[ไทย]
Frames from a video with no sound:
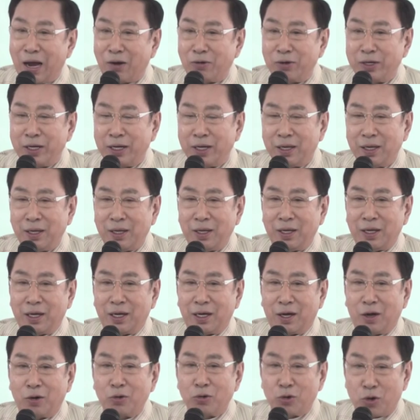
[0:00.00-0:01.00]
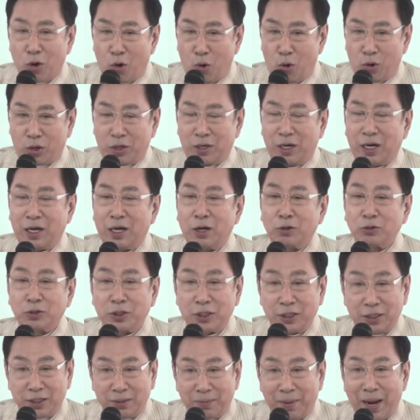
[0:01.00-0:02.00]
เขาเนี่ยเขาโกรธและเขา
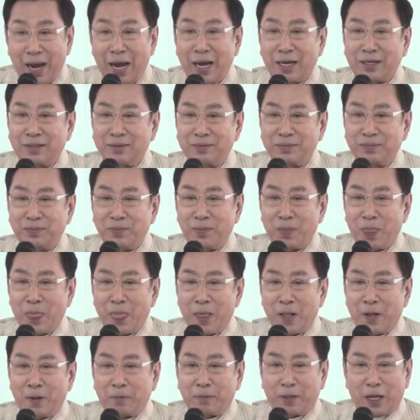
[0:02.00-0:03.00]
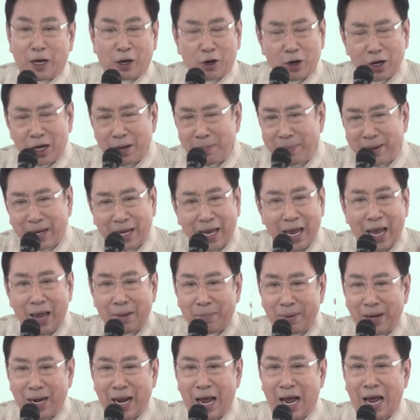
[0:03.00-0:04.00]
ถือมากแต่ก็ได้ไปแก้
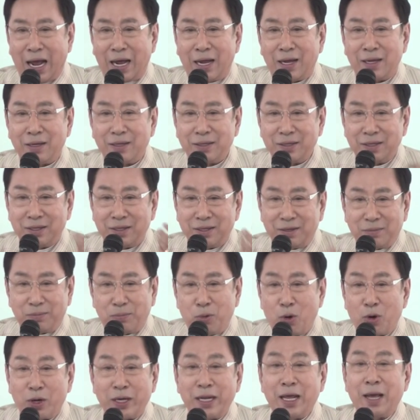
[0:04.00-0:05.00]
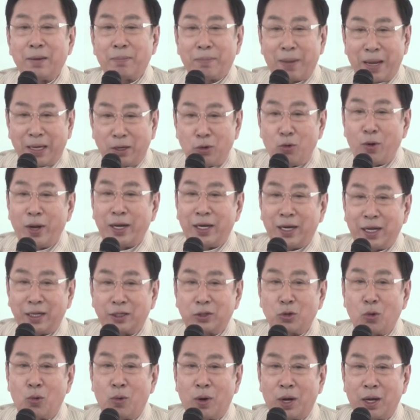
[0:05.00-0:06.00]
ปัญหาพวกนี้ไปด้วยใน
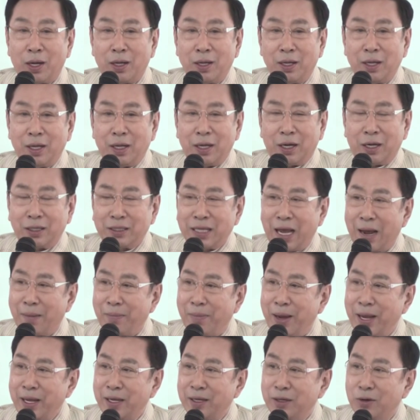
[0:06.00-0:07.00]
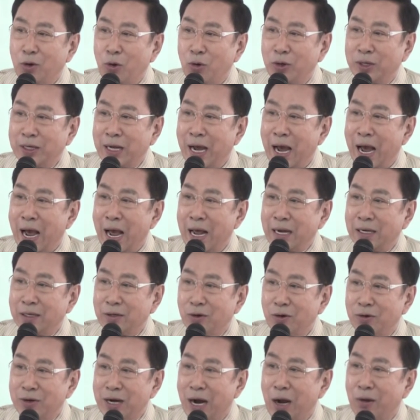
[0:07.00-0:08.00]
ตัวก็ทำให้คนงาน
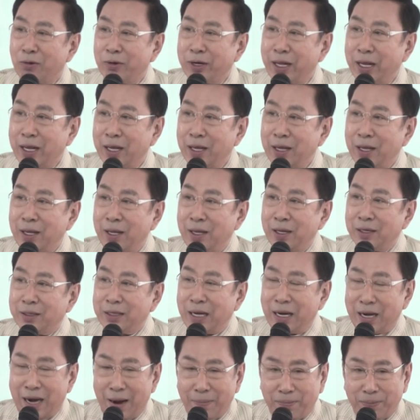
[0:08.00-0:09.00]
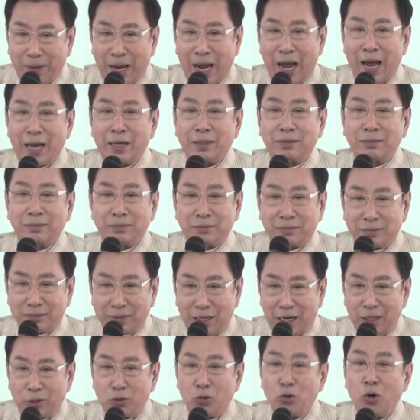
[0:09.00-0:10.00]
ของเราเนี่ยได้รับการ
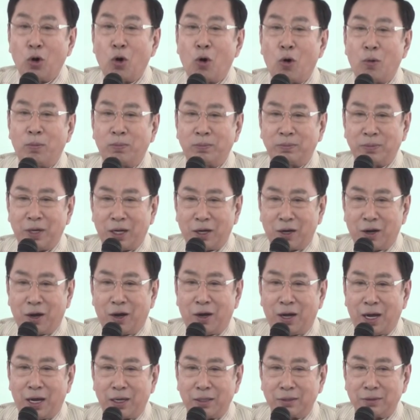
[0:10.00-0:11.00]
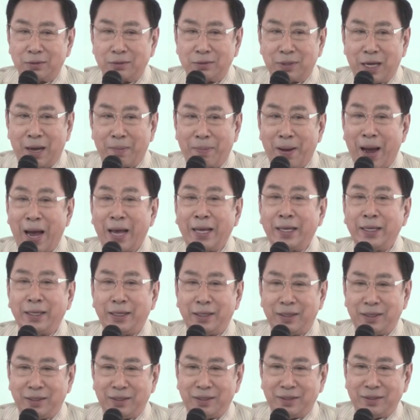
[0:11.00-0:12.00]
อนุโลมแล้วก็อภัย
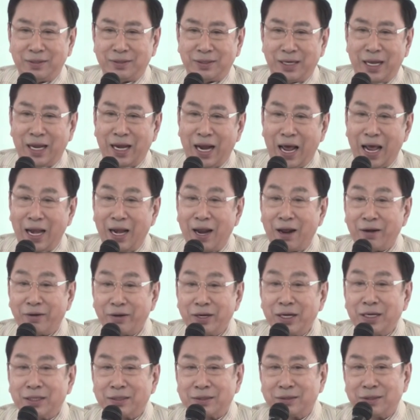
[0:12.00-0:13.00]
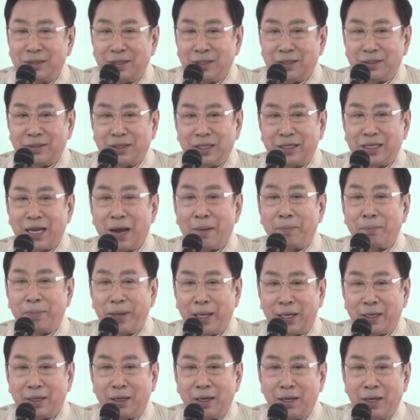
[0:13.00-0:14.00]
ในหลายๆเรื่องที่ทำ
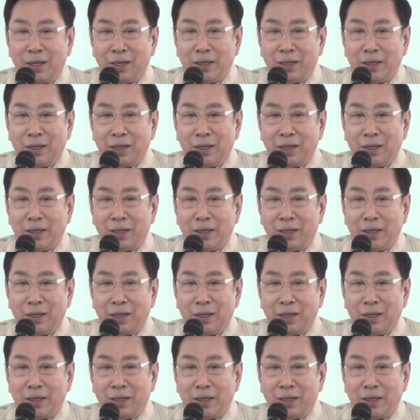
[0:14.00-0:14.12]
ผิด